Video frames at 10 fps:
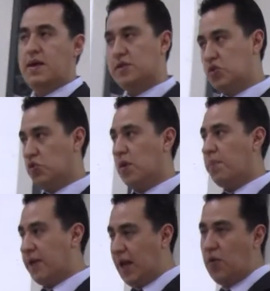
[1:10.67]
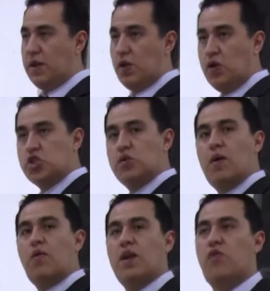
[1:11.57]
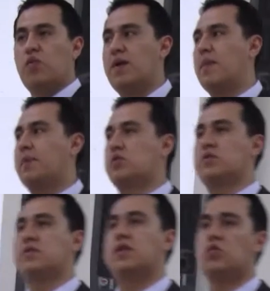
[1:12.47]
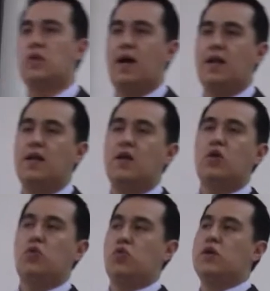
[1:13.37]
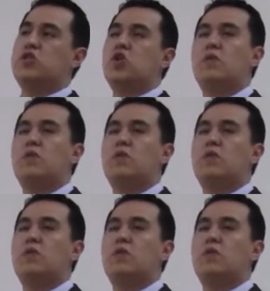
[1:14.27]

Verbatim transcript: Si uno em, crea un negocio bajo la forma de persona natural, no está